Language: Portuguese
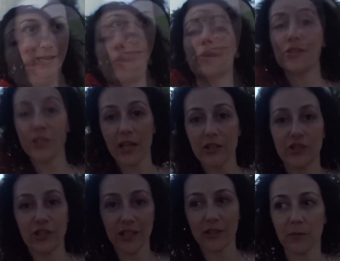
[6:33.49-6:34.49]
Como eu tinha
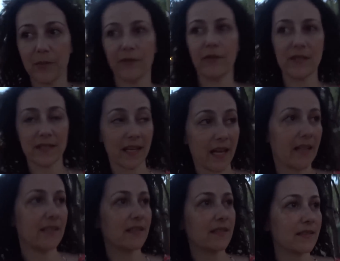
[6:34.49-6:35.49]
dito para
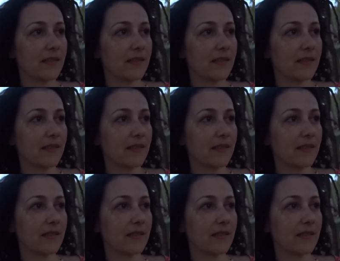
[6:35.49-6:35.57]
vocês,